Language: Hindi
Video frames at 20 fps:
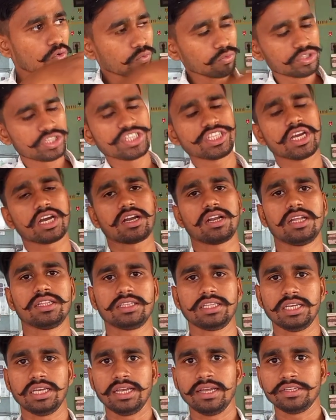उसी जगह
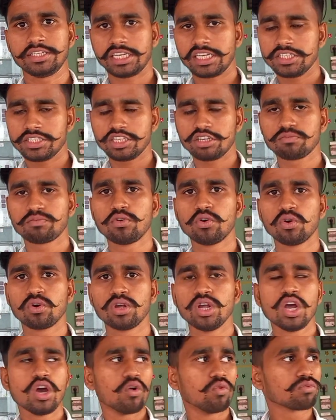रहते हैं टेक्नीशियन
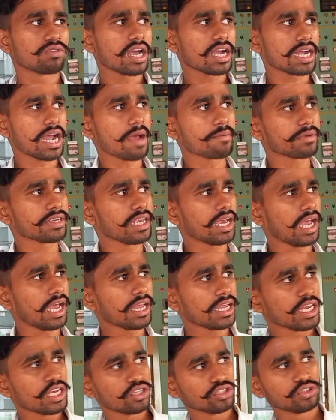फोर उनका काम क्या
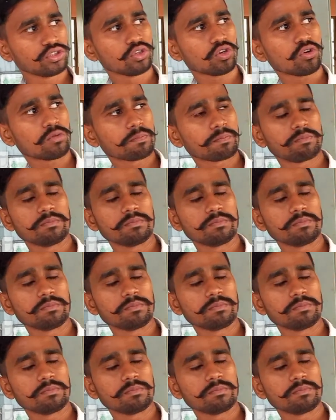है जो